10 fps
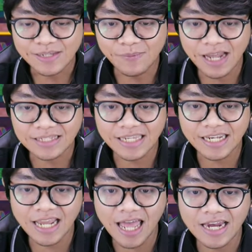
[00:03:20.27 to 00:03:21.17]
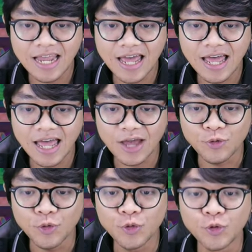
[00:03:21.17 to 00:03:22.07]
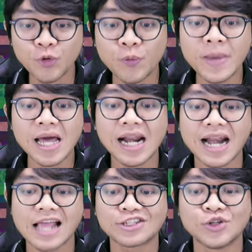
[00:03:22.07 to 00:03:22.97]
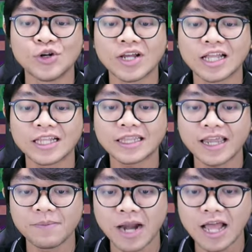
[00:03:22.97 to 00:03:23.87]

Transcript: di sebelah sini ada uh beracun katanya tanknya